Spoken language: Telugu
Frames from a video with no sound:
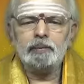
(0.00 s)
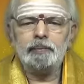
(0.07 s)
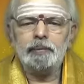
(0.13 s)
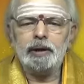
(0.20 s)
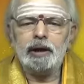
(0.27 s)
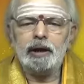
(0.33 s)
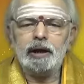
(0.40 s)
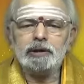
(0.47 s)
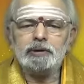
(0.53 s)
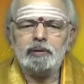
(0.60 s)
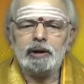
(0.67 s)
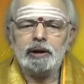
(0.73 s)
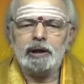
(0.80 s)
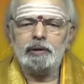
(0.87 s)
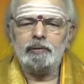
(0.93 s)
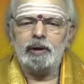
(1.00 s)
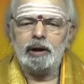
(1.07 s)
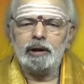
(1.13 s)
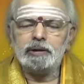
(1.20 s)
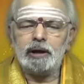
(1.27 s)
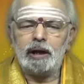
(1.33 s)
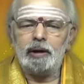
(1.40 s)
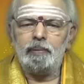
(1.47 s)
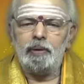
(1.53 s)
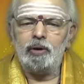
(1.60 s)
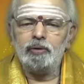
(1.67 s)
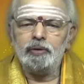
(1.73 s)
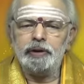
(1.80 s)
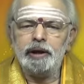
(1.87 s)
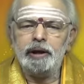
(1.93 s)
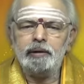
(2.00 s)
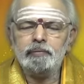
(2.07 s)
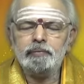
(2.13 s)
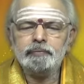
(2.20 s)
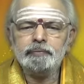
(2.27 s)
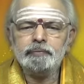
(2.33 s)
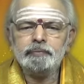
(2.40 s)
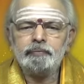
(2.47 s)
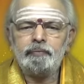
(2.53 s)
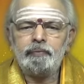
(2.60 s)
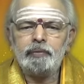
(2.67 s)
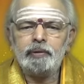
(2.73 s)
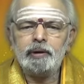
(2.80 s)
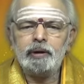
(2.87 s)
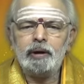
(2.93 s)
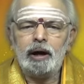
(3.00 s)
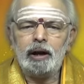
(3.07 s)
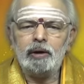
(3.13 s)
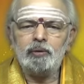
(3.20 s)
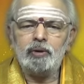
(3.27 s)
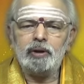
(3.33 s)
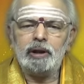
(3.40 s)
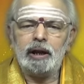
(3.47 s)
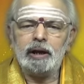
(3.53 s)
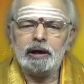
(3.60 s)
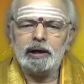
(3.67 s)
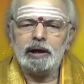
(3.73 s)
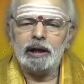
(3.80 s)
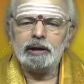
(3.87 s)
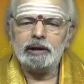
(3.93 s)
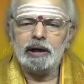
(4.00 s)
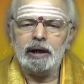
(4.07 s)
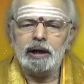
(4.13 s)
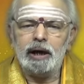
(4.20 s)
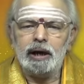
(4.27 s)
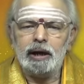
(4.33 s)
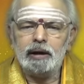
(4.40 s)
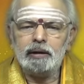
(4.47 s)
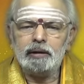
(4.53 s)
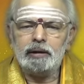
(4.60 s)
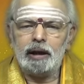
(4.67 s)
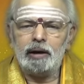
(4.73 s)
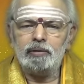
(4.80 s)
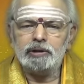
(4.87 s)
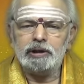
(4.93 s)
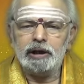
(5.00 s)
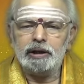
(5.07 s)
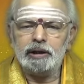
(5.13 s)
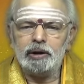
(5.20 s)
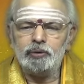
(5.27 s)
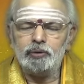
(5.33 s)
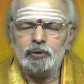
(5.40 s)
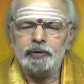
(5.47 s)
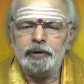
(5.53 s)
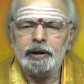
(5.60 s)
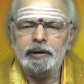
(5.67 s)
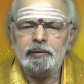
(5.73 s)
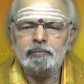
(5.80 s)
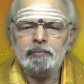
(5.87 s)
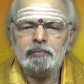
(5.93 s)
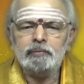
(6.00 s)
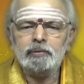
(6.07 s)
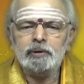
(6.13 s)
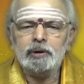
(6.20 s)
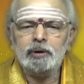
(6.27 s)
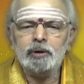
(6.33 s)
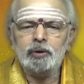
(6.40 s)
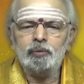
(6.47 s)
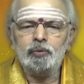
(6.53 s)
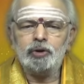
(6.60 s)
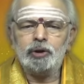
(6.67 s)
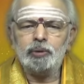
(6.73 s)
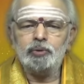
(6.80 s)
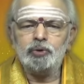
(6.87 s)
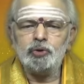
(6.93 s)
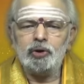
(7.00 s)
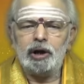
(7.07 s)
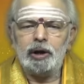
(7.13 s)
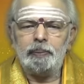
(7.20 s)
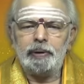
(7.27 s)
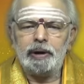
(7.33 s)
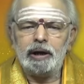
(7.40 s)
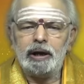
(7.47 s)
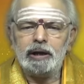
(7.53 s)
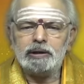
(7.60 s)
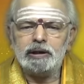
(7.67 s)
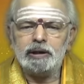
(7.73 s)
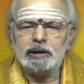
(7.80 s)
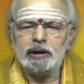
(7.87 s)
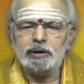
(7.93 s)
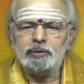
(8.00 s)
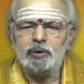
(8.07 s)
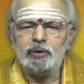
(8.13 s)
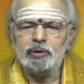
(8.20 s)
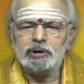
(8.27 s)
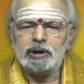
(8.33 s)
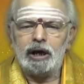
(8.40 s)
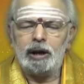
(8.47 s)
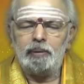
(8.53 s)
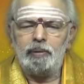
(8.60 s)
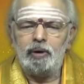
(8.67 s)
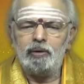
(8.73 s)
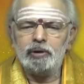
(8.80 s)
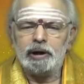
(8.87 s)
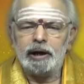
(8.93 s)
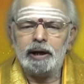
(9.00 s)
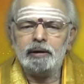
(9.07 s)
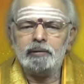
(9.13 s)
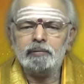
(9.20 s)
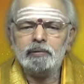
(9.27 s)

మీనరాశి వారికి వారం చాలా బాగుంది అనుకున్న దానికంటే అధికంగా ధనం చేతికి అందుతుంది వృత్తి ఉద్యోగాల పరంగా స్థితిగతులు చాలా బాగుంటాయి